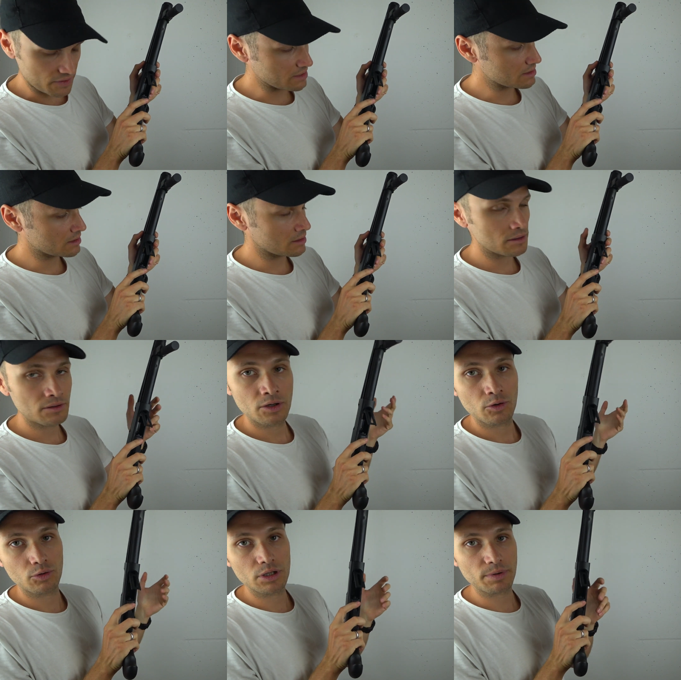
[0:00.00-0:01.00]
Fenster
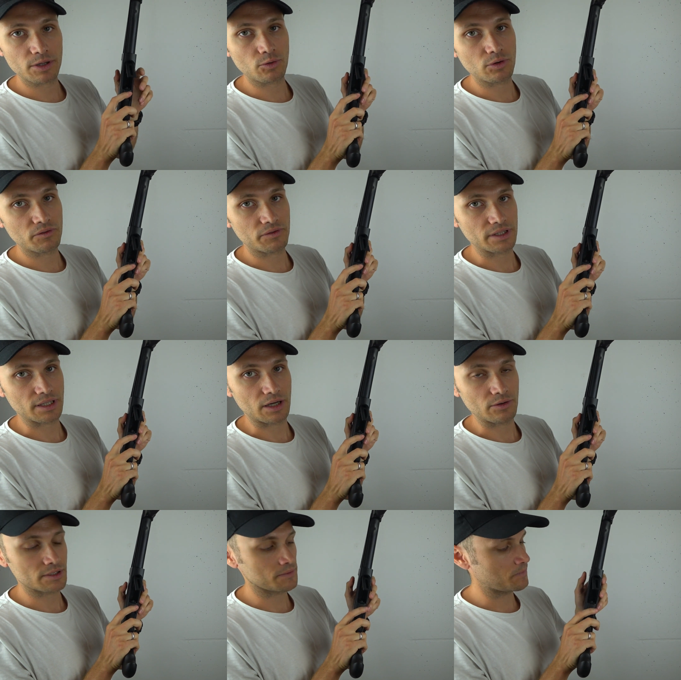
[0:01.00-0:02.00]
und die Patrone fällt
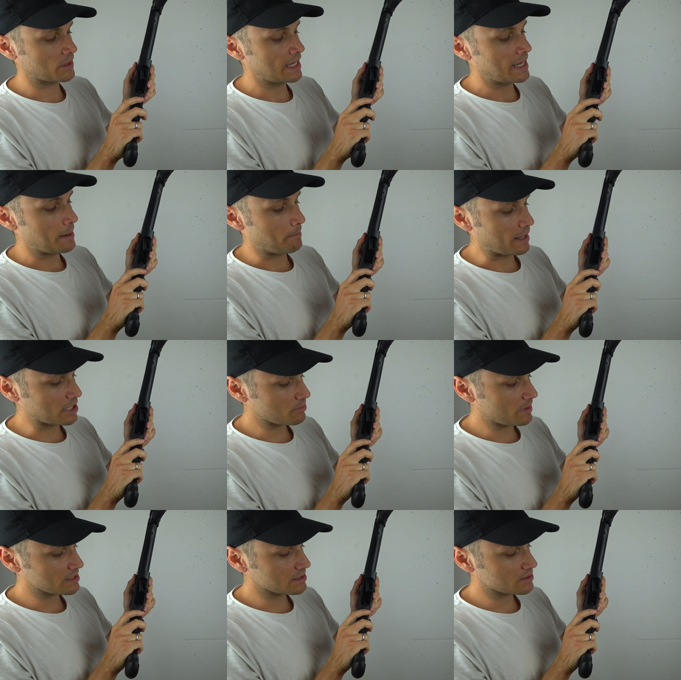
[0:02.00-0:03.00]
raus.
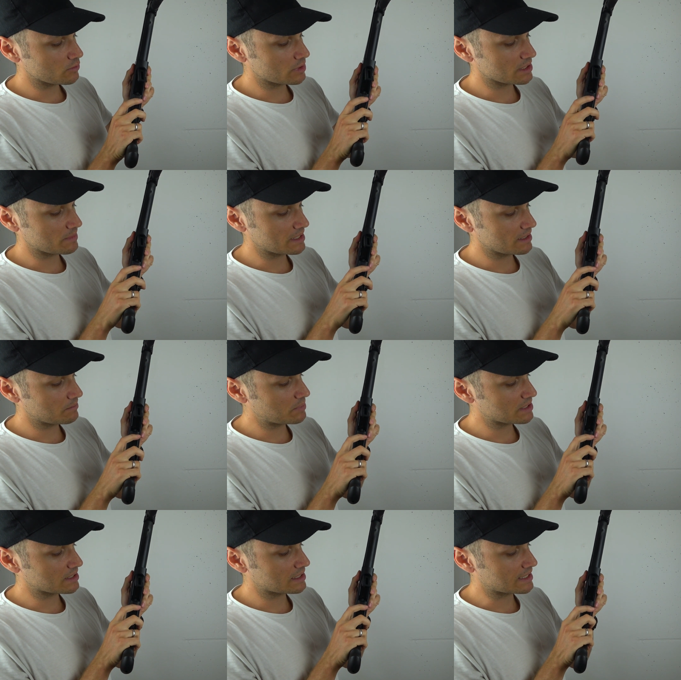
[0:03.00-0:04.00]
Manchmal ist es so, dass man hier ein
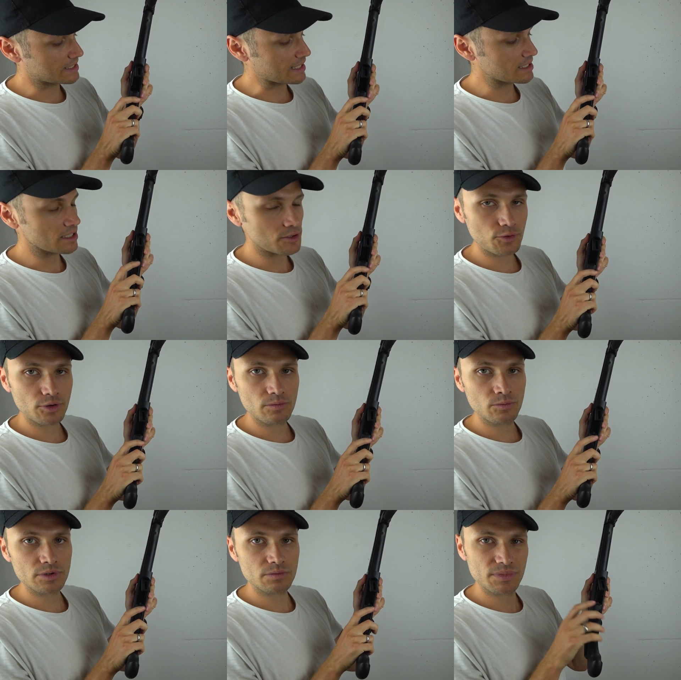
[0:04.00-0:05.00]
bisschen knackiger
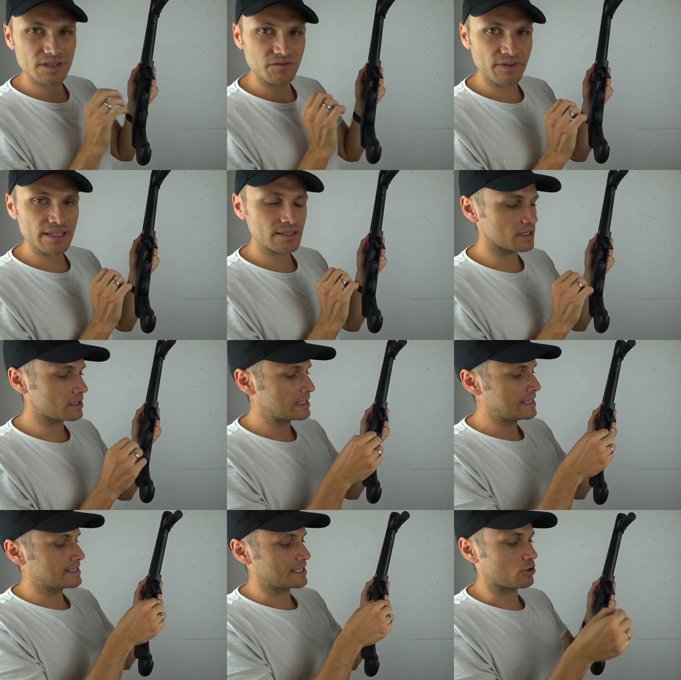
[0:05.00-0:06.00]
drücken muss, ein bisschen fester,
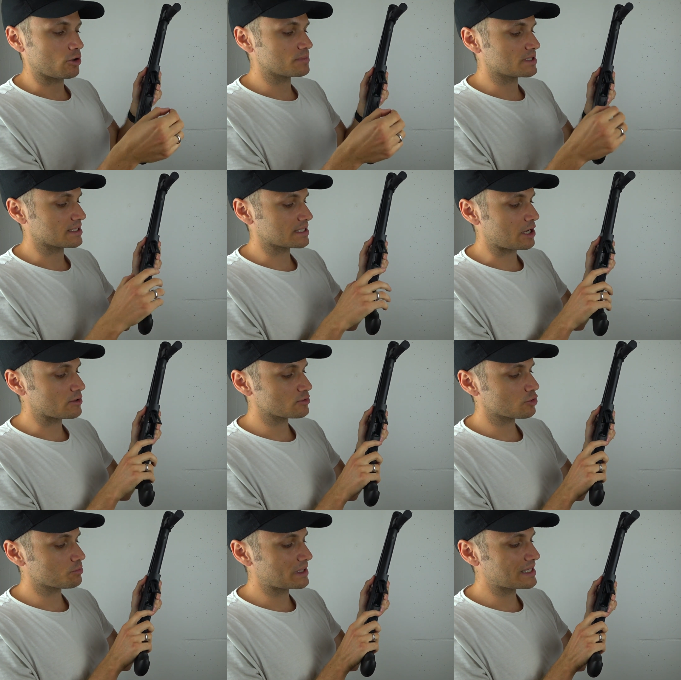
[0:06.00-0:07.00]
dann kommt sie erst raus,
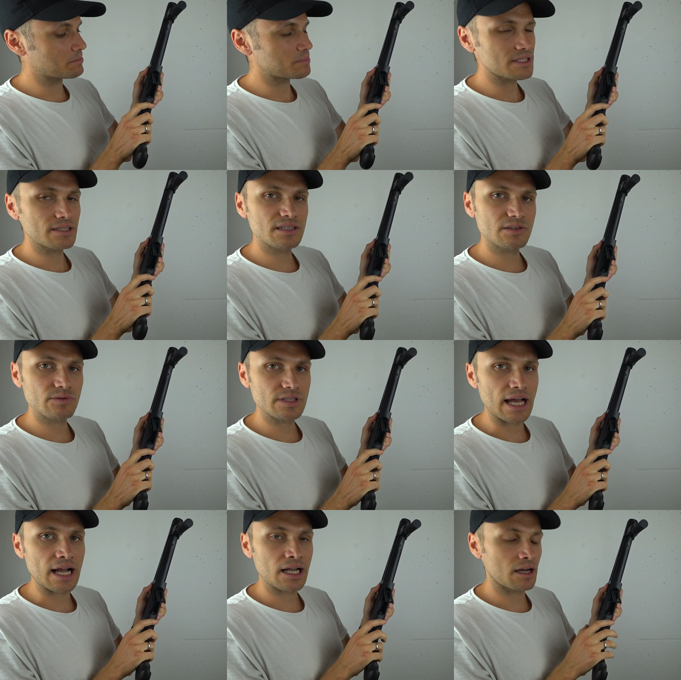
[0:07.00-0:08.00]
drückt man hier ein bisschen zu
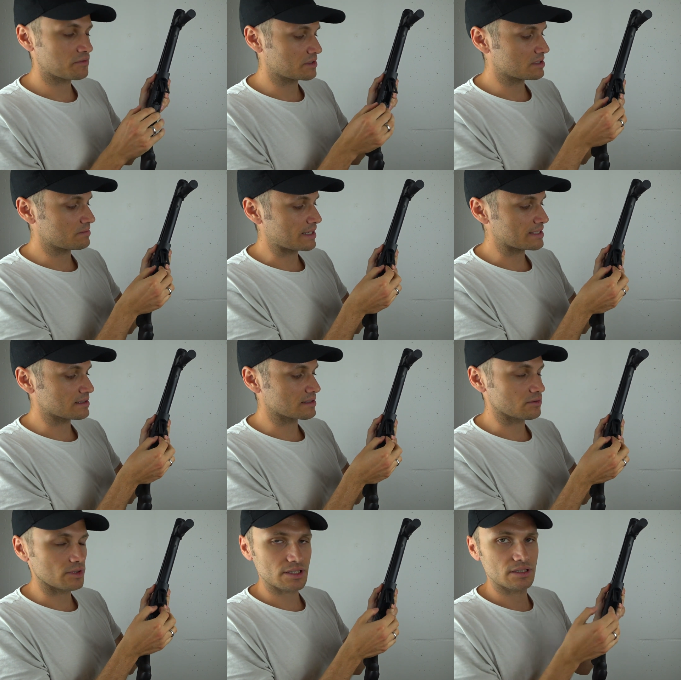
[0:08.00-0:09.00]
zaghaft, ist es
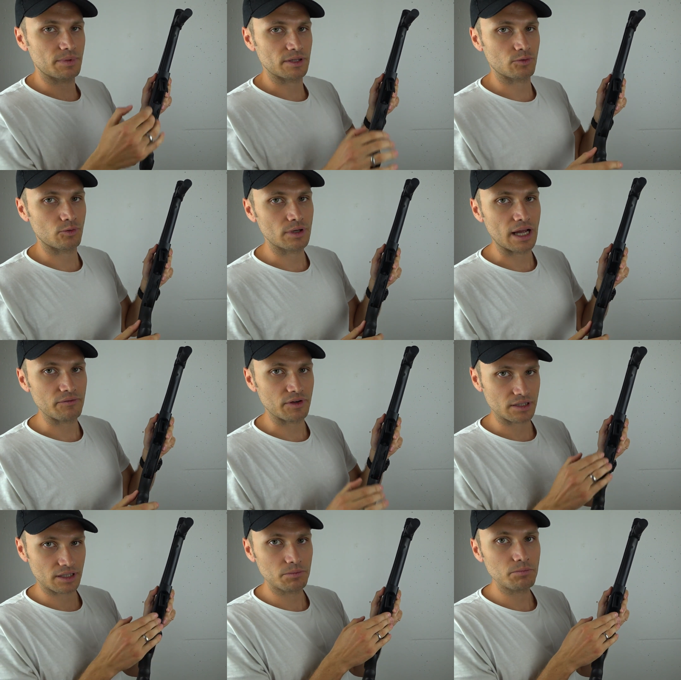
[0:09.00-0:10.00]
meistens so, dass die Patrone
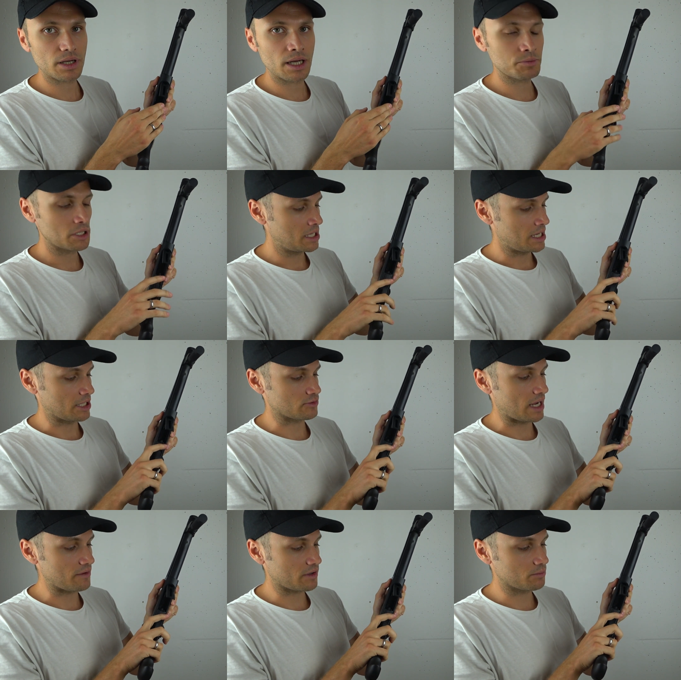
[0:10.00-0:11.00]
einfach drin bleibt.
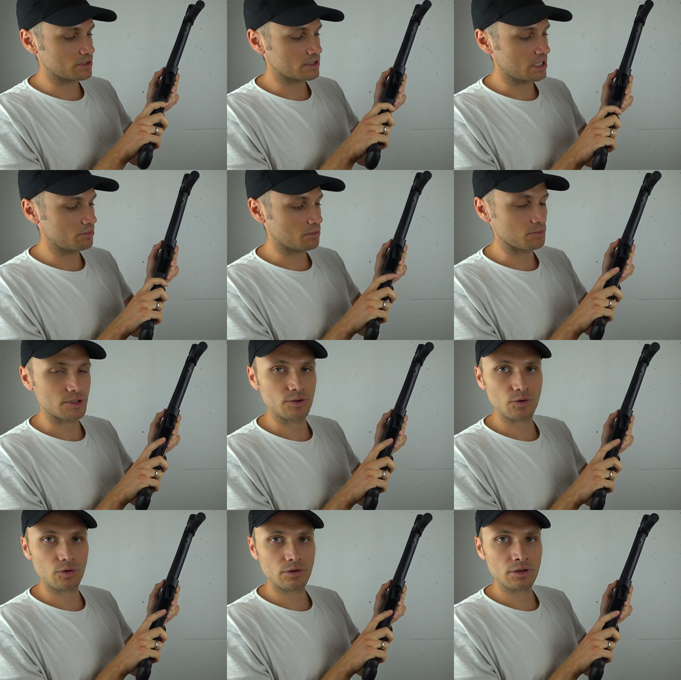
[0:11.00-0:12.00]
Also einfach ein bisschen hier mit ein bisschen
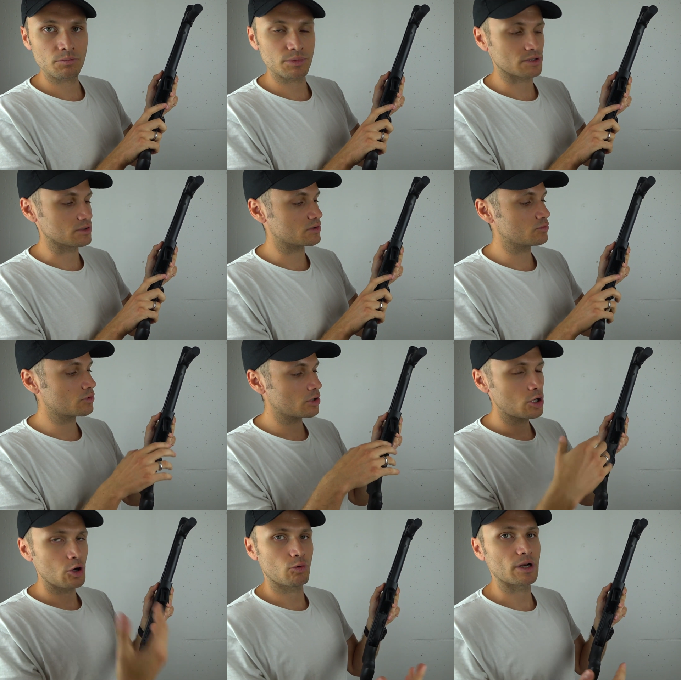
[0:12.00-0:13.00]
Druck, ein bisschen Zug
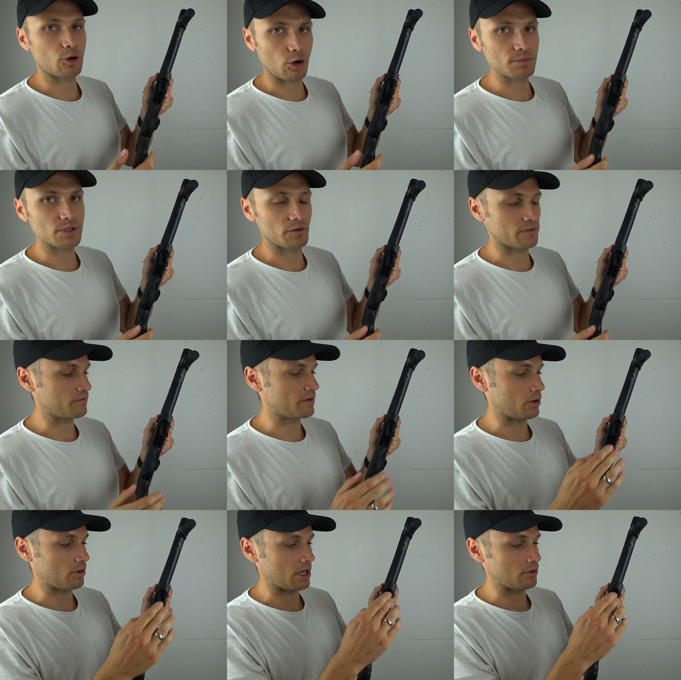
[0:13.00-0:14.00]
und dann kommt sie auf jeden
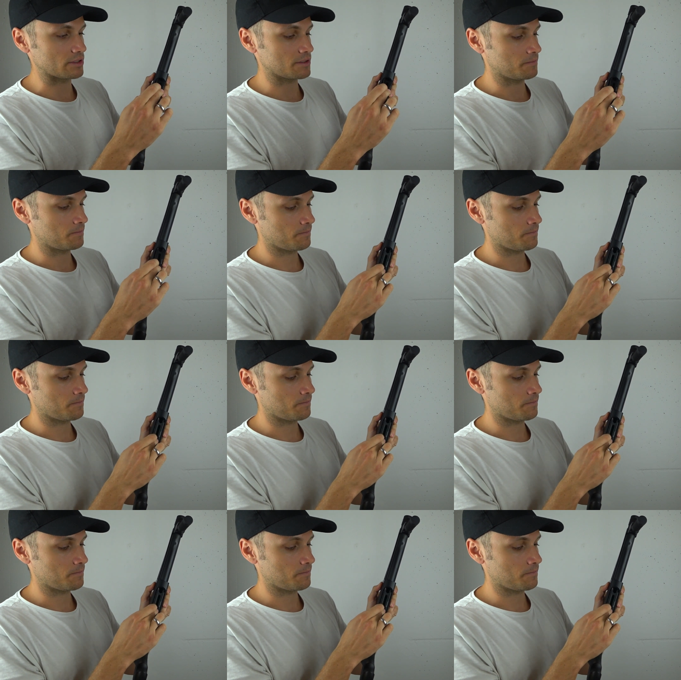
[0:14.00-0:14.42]
Fall auch raus.